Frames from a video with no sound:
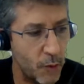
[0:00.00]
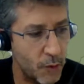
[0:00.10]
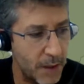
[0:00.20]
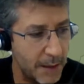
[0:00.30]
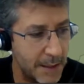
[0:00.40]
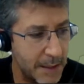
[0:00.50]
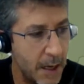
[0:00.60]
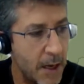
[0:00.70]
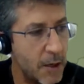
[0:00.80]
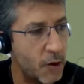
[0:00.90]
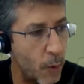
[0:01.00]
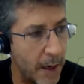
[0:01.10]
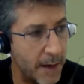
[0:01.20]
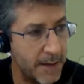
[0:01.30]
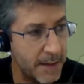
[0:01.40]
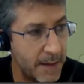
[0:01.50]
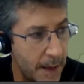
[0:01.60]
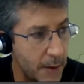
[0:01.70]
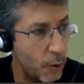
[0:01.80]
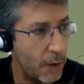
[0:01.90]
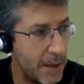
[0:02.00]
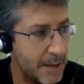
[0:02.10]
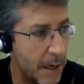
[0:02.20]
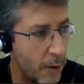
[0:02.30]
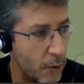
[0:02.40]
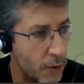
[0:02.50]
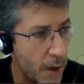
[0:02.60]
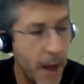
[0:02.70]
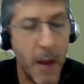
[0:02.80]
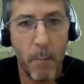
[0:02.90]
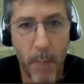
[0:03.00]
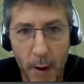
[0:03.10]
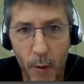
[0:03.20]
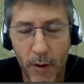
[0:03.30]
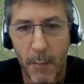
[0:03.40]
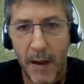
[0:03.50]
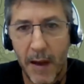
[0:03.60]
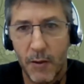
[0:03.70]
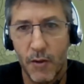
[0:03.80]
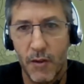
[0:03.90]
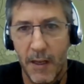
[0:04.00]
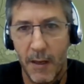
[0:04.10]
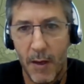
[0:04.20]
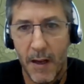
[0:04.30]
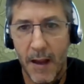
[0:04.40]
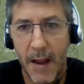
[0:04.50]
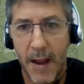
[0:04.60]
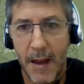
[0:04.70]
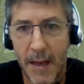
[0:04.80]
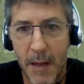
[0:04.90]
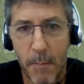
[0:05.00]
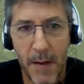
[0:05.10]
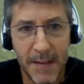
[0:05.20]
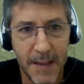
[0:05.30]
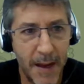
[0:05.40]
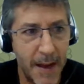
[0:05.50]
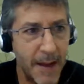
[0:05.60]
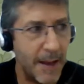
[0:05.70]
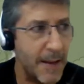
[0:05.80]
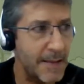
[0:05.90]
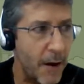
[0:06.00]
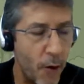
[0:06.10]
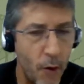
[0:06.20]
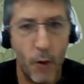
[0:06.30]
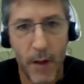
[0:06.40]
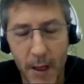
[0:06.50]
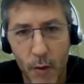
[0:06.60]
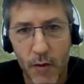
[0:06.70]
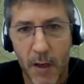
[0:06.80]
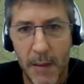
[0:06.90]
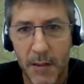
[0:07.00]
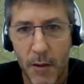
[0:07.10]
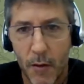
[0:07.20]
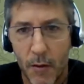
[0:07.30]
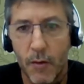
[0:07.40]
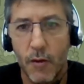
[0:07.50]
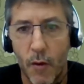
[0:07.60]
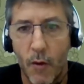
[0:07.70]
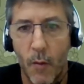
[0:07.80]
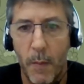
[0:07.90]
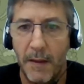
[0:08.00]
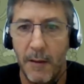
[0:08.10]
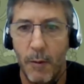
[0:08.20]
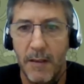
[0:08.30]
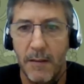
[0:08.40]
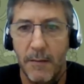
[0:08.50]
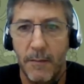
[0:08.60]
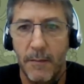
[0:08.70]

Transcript: conscientes sobre la necesidad de utilizarlos, pero de manera sostenible y pensar en que desarrollo y conservación son compatibles.